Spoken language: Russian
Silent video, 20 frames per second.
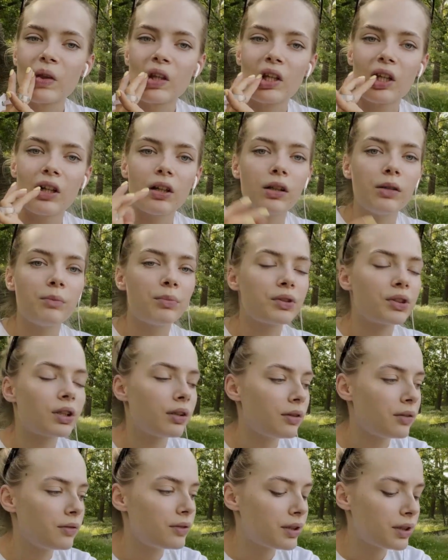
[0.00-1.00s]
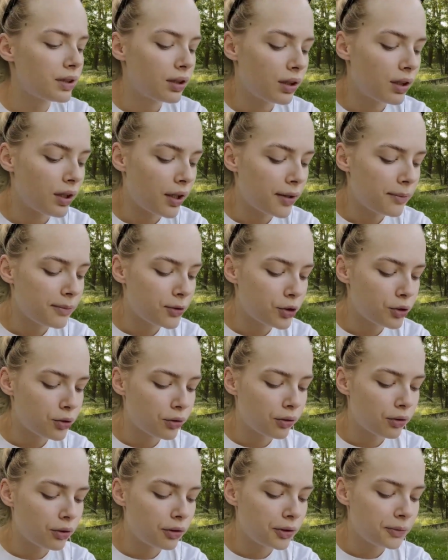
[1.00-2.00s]
э, писала в Инстаграме,
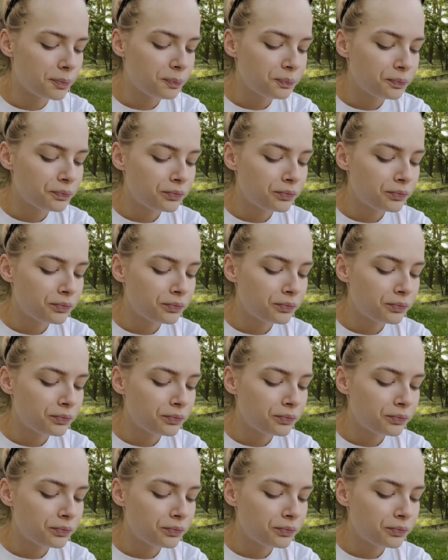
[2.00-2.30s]
что